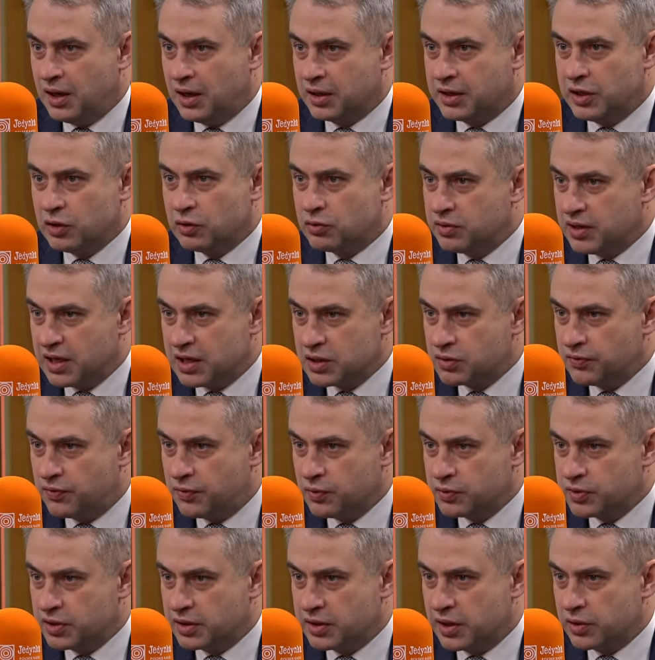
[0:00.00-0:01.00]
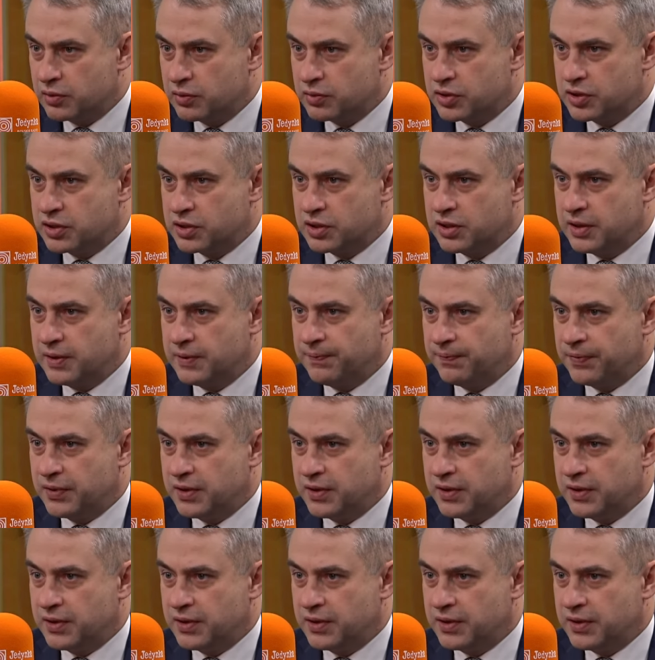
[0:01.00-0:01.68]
kilkunastu funkcjonariuszy